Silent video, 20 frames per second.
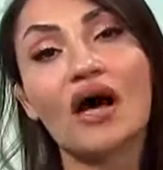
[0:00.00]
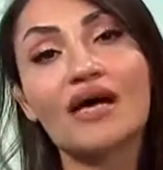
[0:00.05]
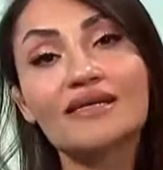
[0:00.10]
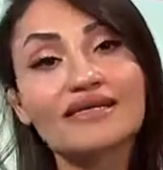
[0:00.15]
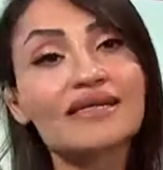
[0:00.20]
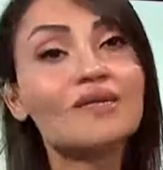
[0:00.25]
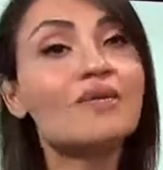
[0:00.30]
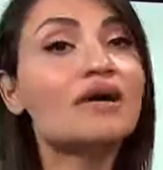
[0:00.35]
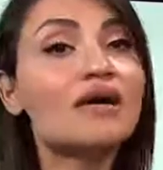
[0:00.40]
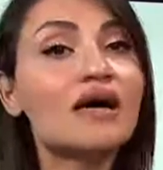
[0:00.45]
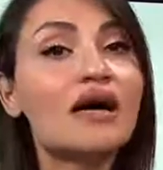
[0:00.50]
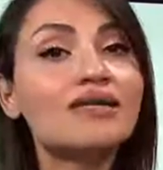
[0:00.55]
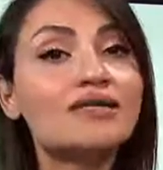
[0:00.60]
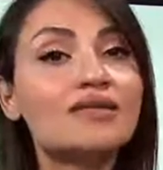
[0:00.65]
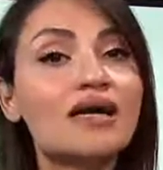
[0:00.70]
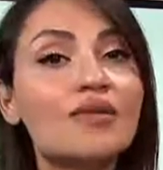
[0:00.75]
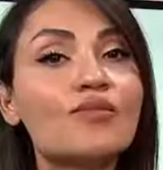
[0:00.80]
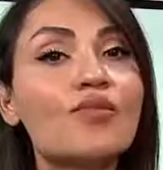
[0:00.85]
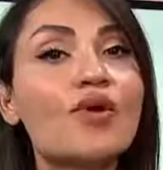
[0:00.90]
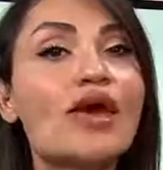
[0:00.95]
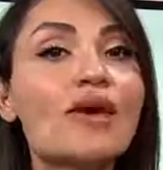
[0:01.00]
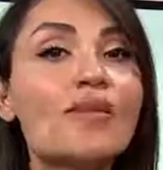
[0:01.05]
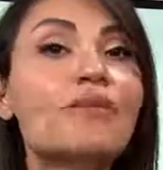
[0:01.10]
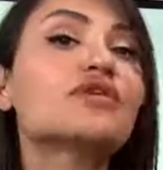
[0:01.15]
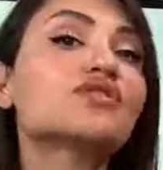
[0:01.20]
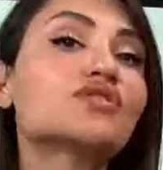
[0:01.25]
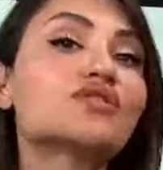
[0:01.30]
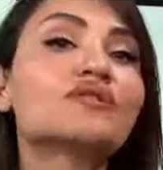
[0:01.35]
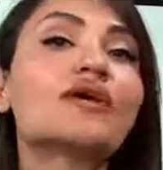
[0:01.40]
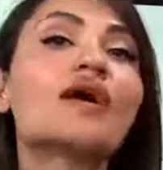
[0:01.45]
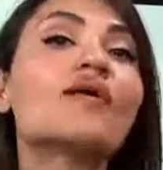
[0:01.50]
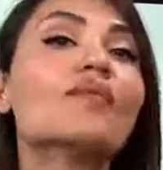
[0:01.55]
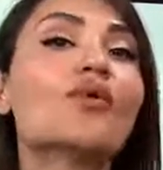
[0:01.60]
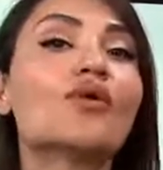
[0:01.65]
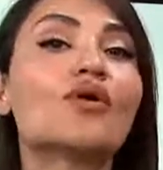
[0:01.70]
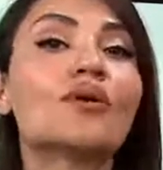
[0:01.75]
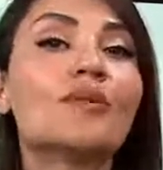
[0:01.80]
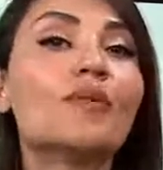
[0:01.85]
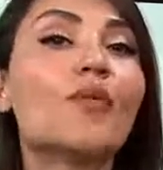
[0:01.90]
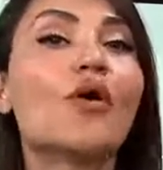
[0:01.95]
Aslına bakarsak bu en başından
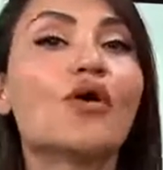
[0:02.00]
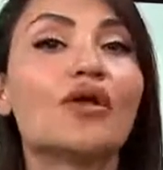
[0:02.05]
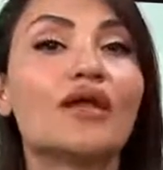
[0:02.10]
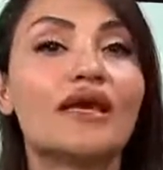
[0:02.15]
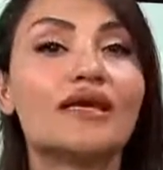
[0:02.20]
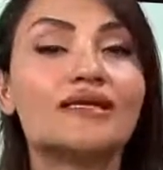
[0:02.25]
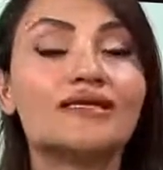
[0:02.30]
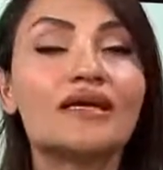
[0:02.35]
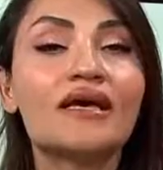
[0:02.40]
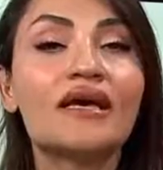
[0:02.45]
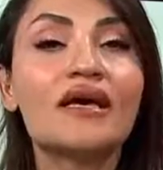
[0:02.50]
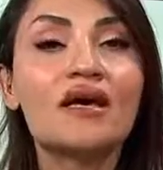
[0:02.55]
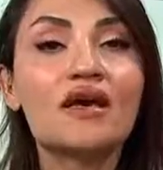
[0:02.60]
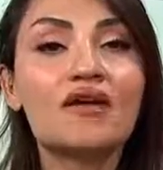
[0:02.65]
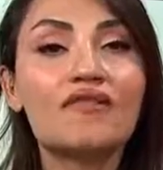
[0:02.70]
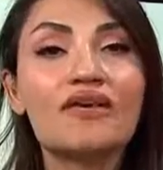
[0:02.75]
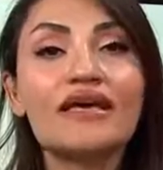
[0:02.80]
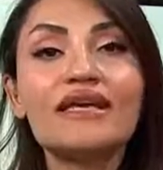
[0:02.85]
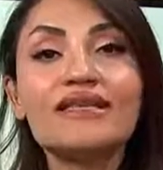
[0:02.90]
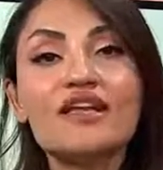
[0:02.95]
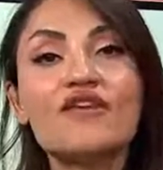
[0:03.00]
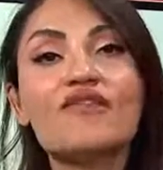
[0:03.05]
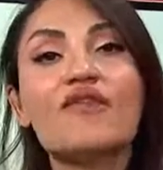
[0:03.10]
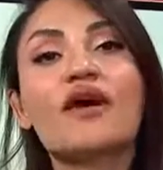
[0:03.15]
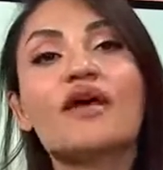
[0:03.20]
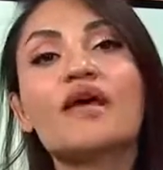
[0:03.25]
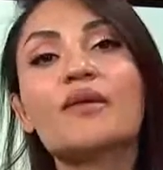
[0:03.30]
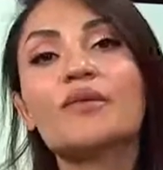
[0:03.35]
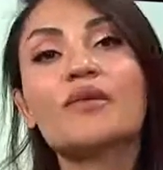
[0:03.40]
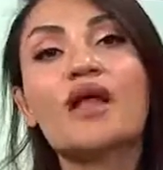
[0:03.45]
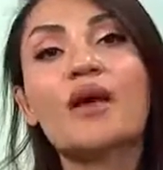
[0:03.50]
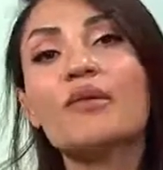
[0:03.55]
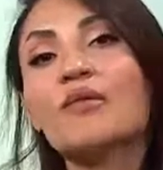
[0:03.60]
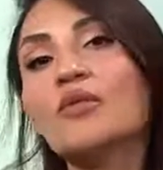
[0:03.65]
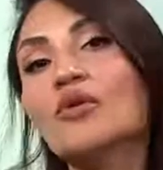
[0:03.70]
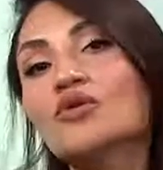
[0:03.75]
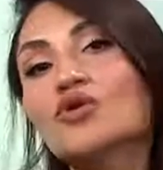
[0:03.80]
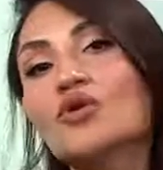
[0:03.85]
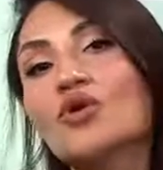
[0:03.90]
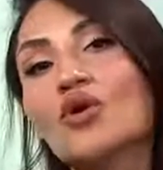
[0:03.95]
böyle böyleydi ve ilk defa yapılan bir
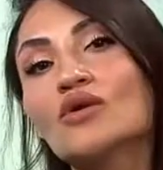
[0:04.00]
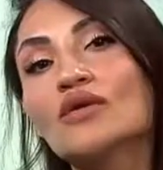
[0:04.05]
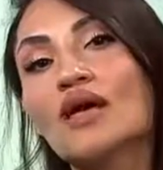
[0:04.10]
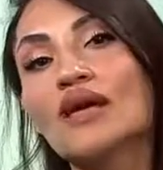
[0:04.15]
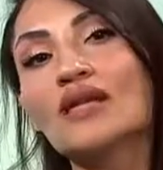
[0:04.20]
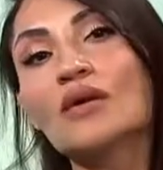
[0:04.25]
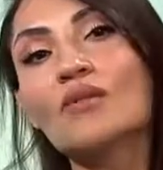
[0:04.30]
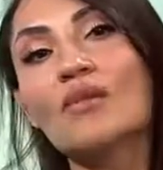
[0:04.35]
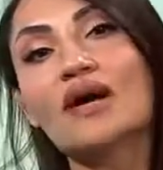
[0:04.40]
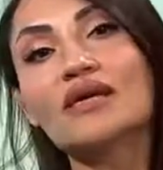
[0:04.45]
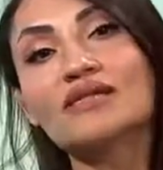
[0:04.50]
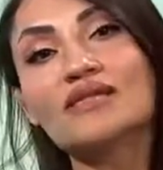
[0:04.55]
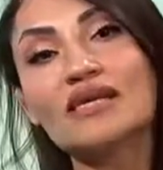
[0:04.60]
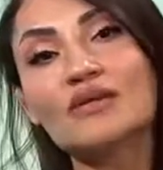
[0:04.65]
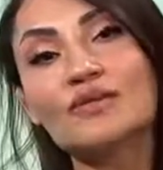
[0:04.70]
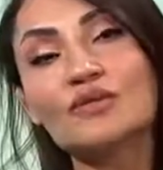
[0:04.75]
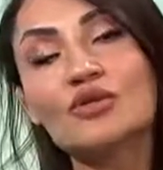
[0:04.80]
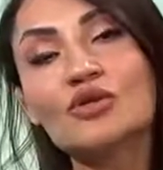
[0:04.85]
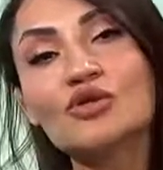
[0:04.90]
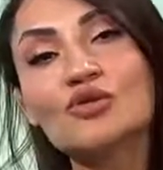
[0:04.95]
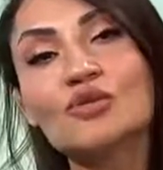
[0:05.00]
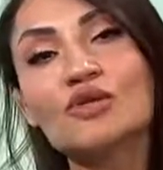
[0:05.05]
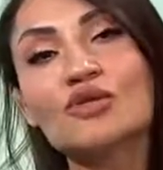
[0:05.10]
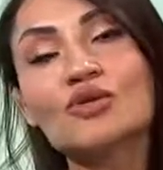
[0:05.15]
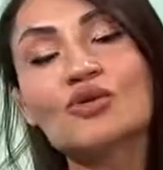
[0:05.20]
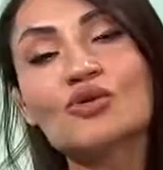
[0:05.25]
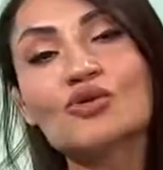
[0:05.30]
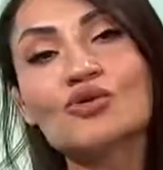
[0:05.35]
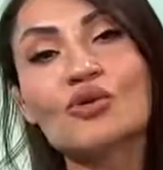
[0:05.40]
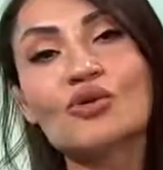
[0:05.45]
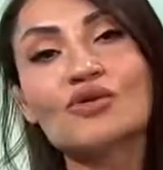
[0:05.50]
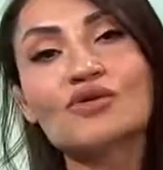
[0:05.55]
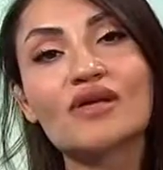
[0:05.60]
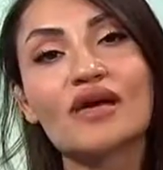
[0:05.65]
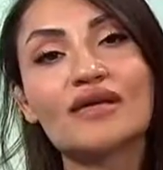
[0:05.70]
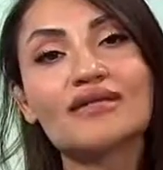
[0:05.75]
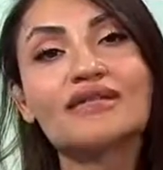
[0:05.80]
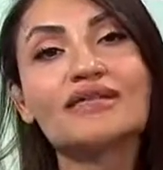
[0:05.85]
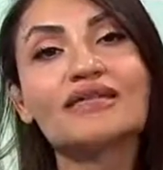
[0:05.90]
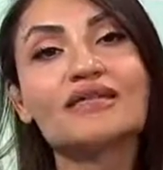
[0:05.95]
protokolden de bahsetmiyoruz.
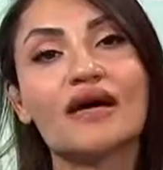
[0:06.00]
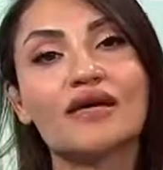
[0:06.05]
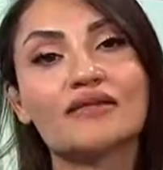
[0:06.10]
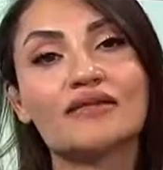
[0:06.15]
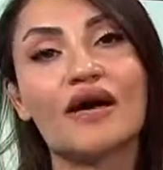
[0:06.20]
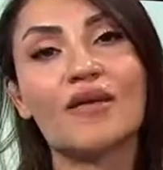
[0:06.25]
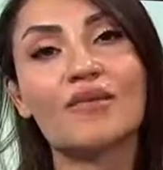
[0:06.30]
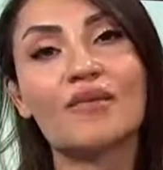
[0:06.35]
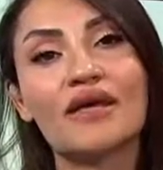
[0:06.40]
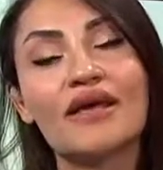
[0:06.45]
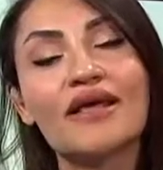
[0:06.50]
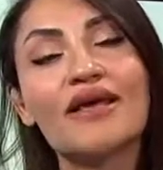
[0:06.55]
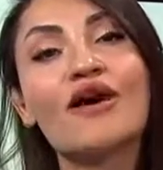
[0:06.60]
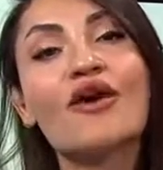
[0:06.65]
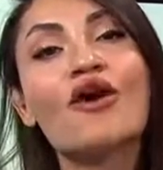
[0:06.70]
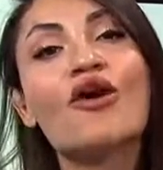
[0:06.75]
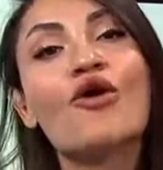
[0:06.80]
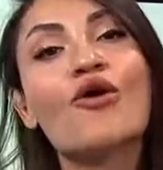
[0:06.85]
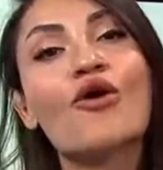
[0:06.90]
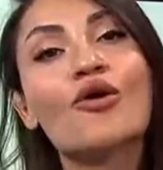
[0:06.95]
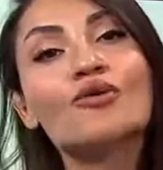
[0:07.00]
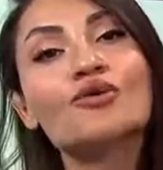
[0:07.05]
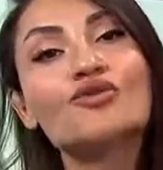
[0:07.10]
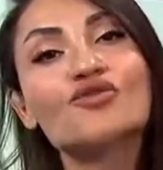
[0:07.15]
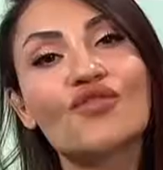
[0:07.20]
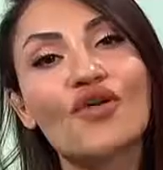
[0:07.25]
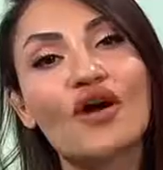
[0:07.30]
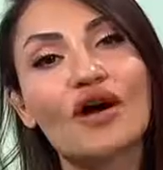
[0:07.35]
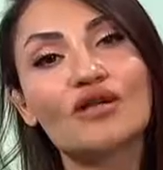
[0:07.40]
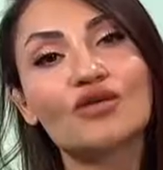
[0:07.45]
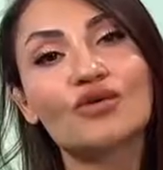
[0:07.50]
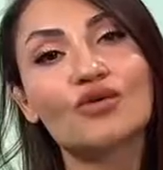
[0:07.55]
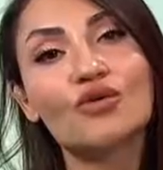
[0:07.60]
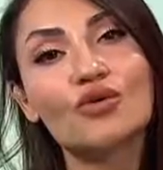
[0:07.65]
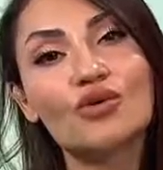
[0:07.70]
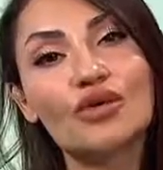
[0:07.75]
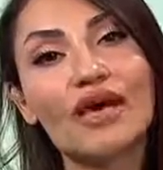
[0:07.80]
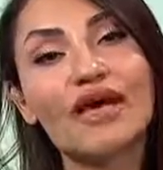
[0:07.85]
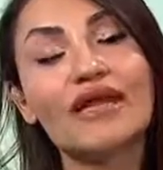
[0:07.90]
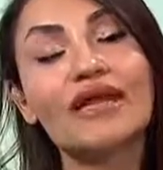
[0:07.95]
1990'lı yıllardan beri 13 farklı
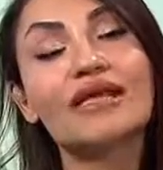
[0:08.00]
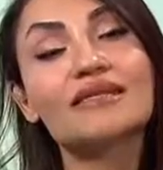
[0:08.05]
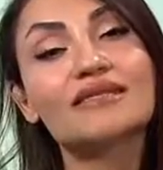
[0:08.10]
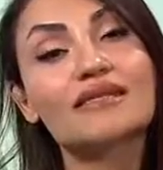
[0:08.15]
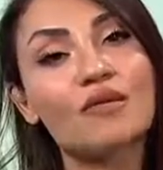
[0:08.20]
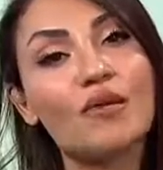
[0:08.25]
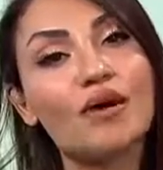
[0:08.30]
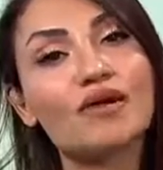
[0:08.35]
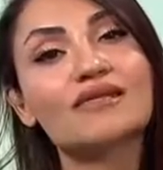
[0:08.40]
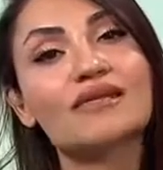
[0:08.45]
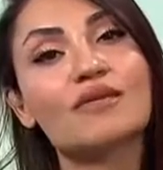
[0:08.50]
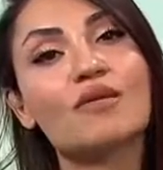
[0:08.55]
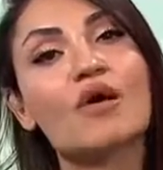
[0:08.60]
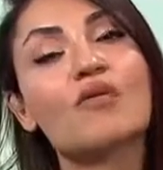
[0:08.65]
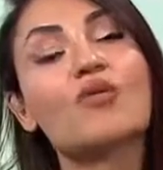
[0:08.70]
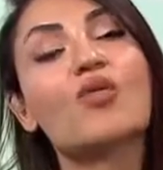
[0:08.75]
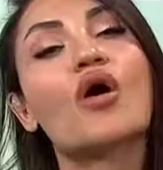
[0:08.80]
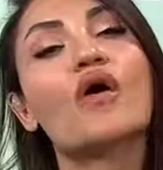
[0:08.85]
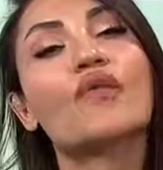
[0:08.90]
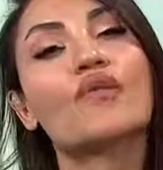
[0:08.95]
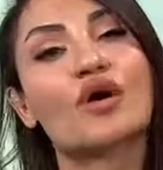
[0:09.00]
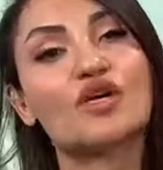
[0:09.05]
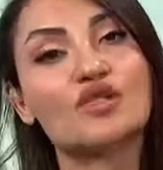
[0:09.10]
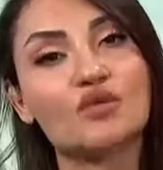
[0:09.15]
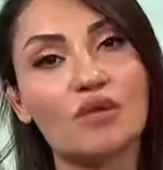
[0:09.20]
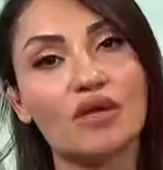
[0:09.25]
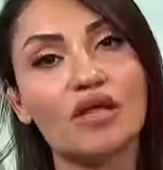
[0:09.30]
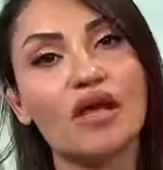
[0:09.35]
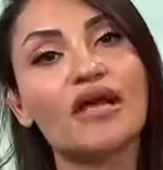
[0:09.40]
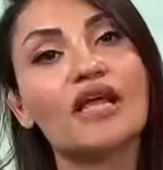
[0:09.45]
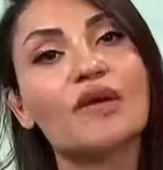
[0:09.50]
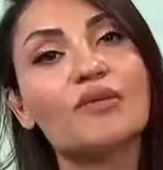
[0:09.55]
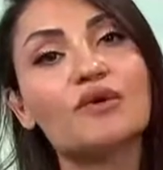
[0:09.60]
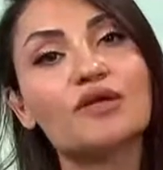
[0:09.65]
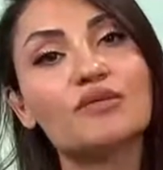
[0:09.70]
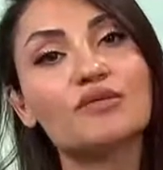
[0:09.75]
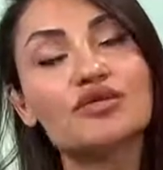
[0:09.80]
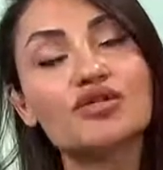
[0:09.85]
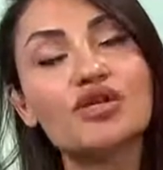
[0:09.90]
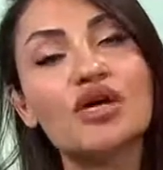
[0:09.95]
ülkeyle zaman zaman bu anlaşmalar
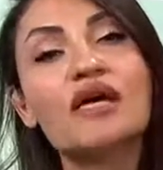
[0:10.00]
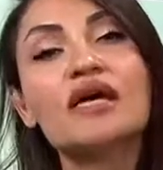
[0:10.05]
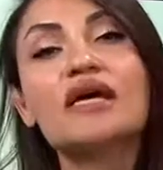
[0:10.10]
yapılmış.